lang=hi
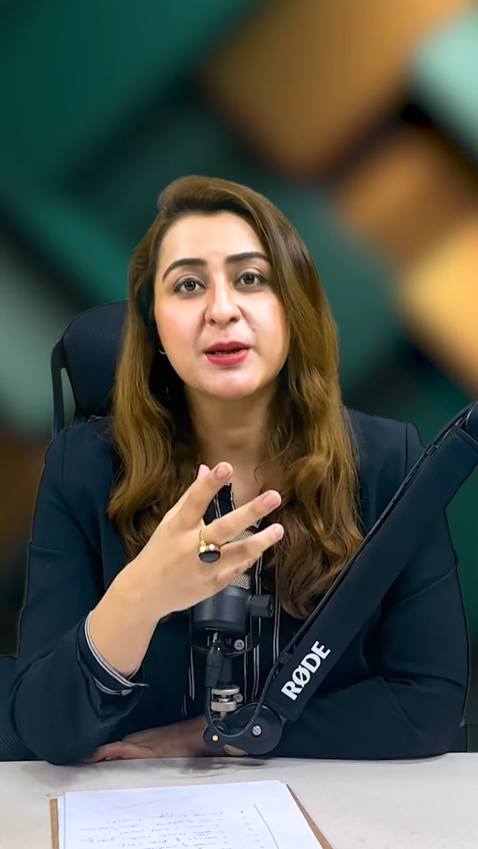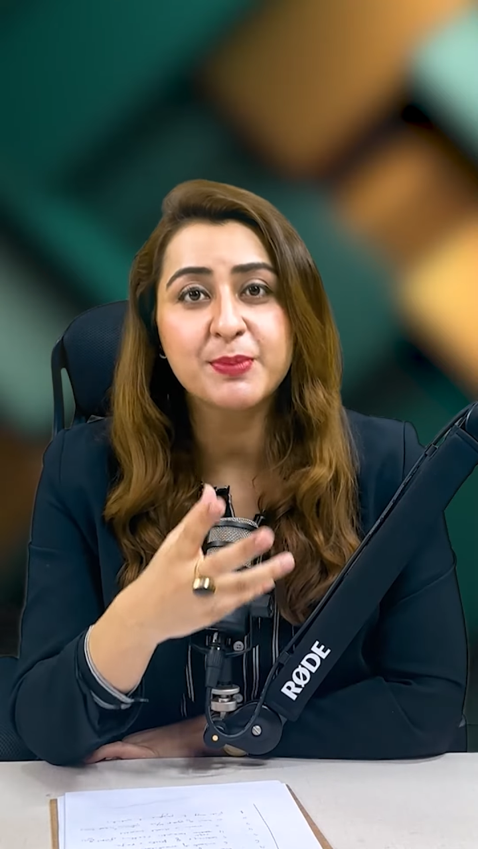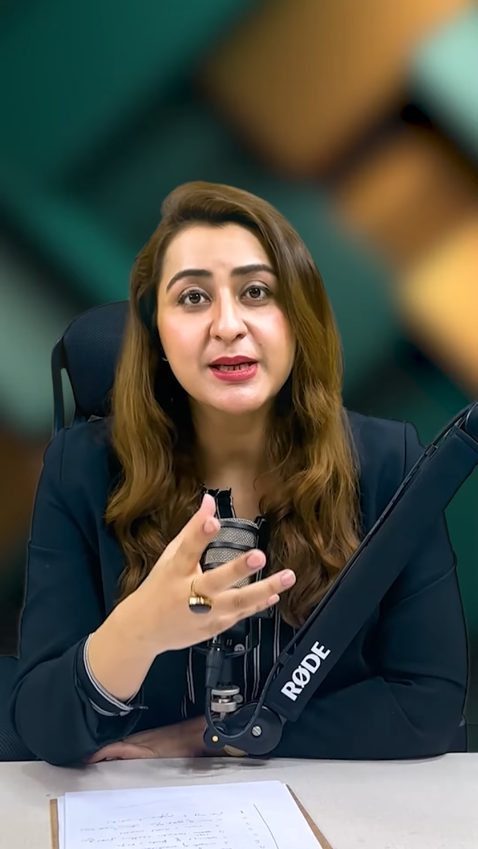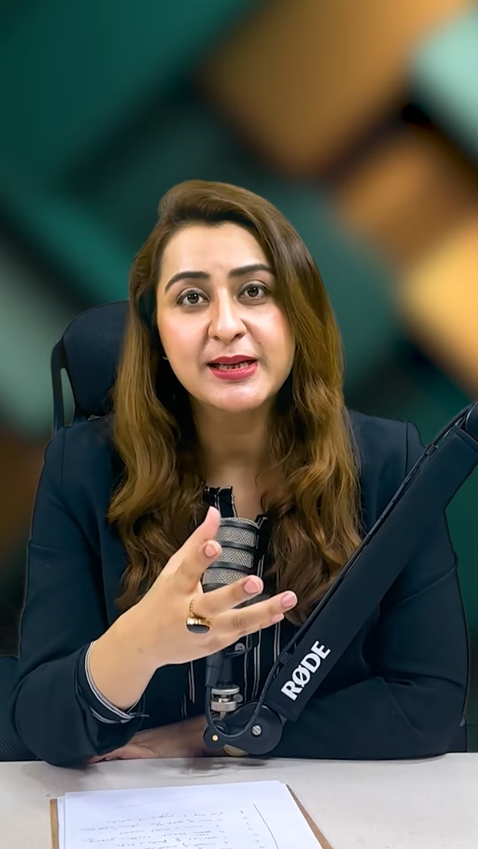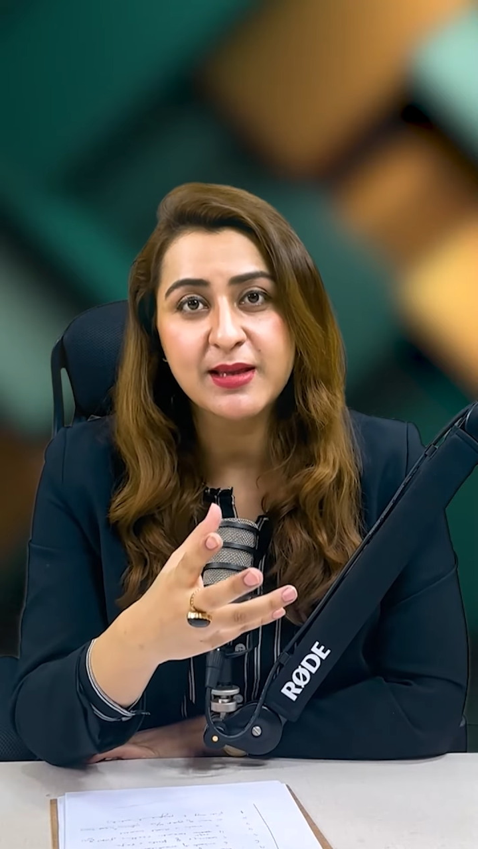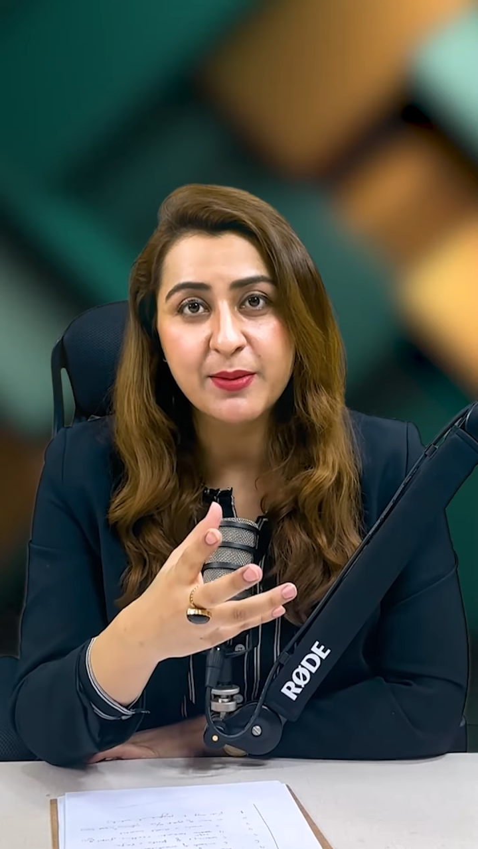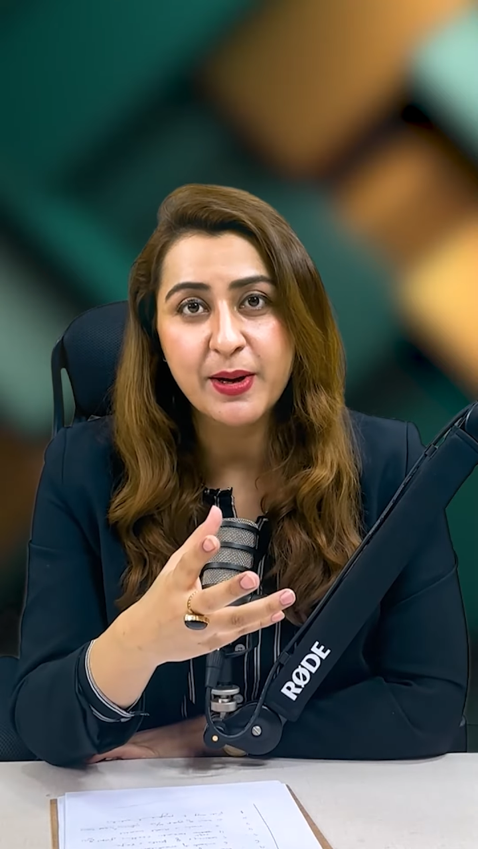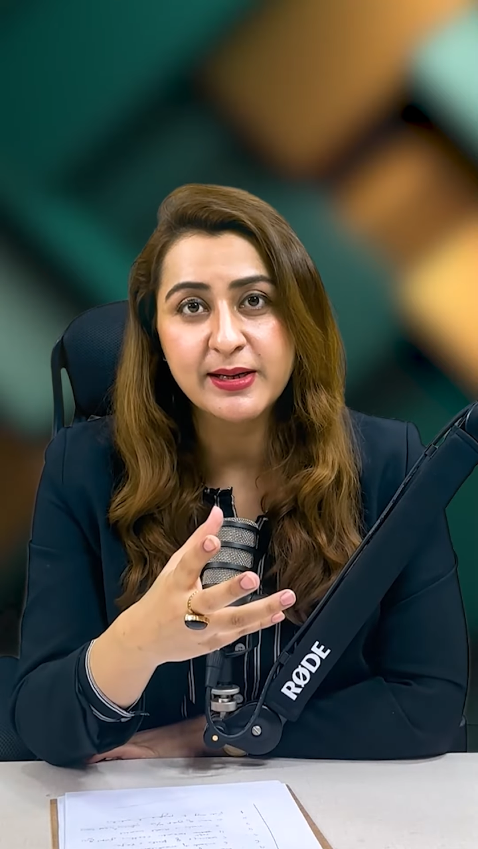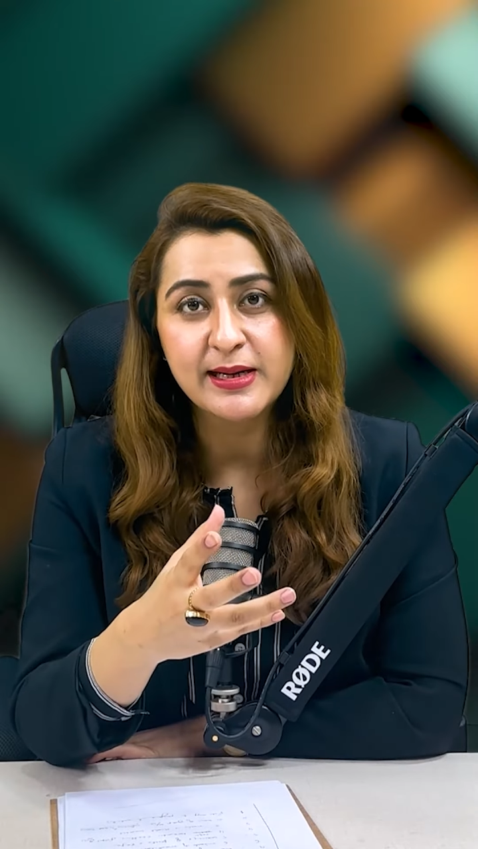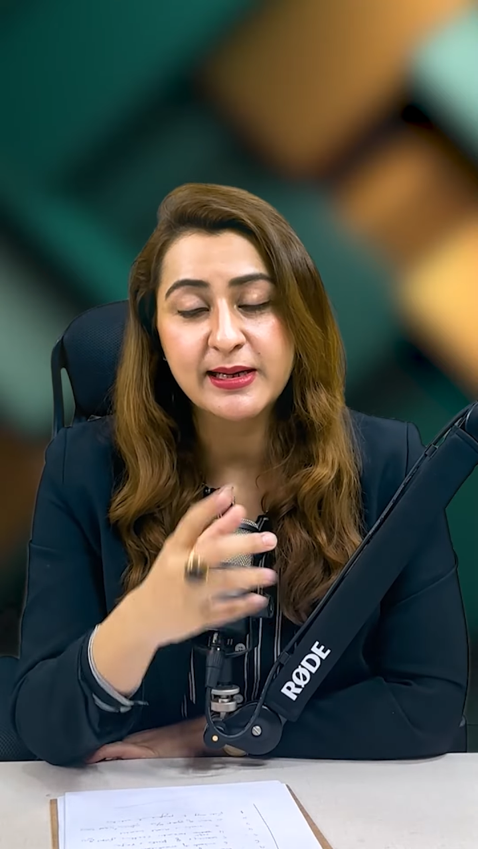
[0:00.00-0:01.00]
कपल की तरफ
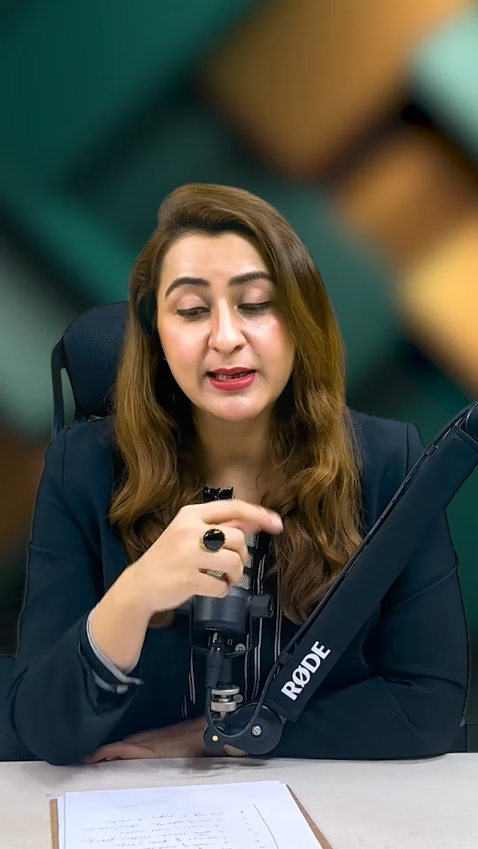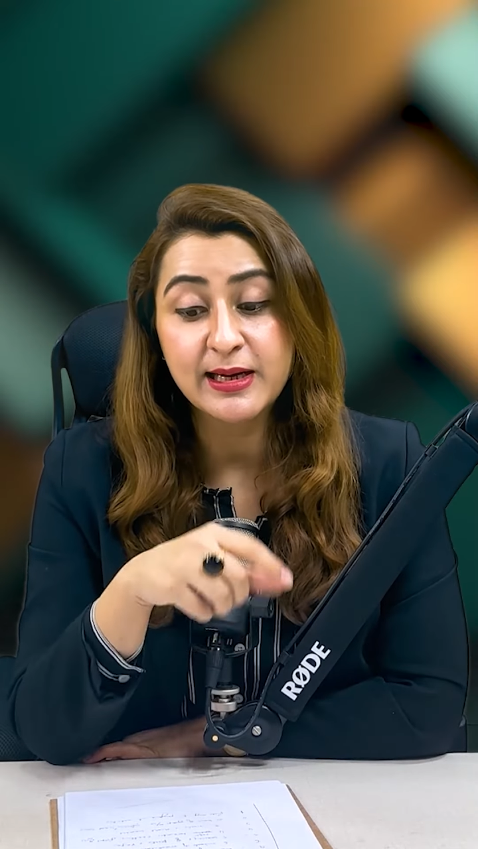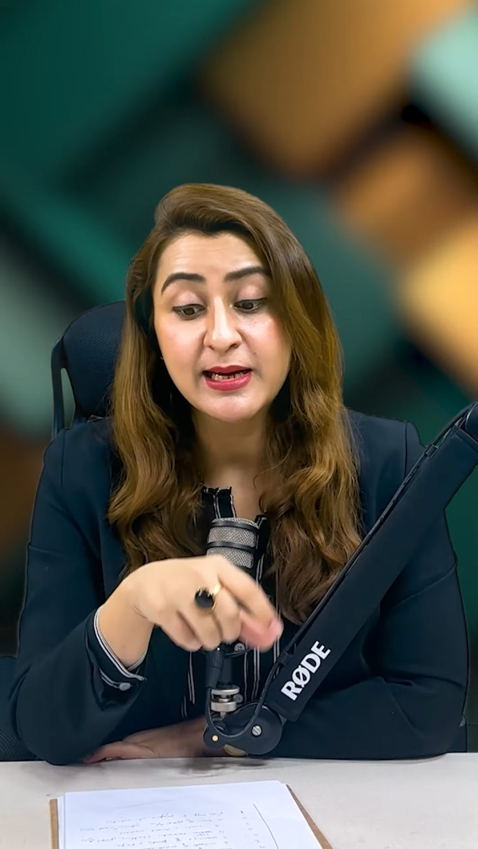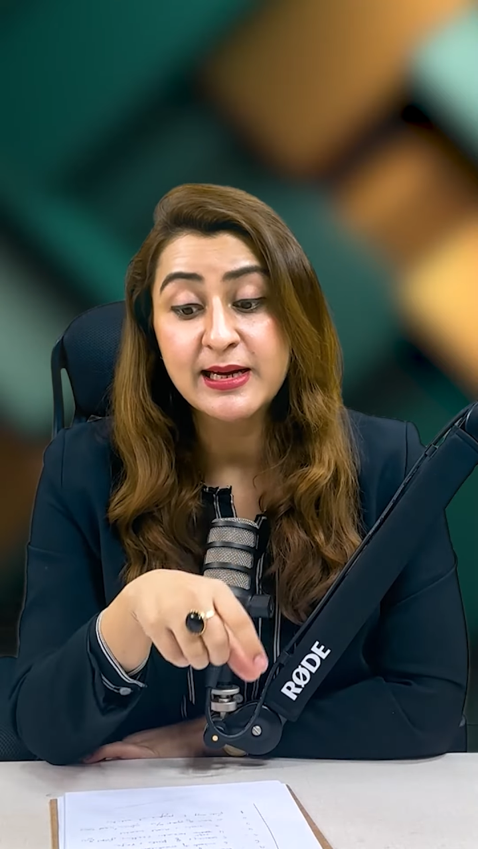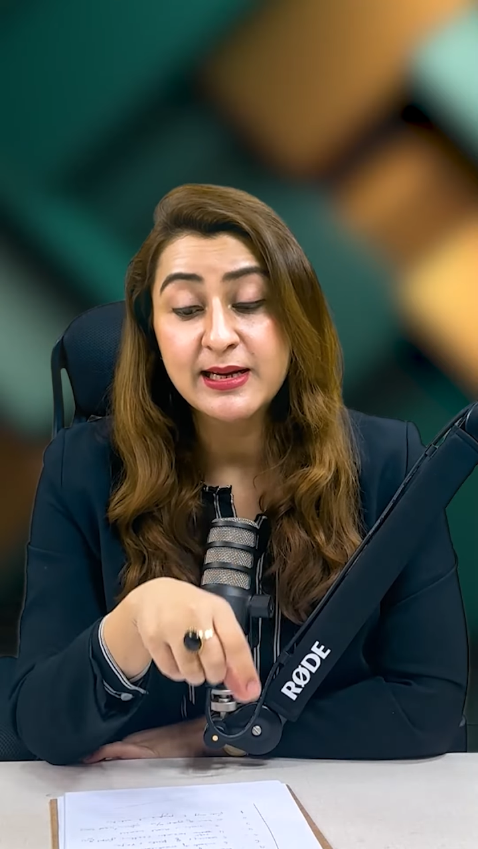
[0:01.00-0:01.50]
आगे आएंगे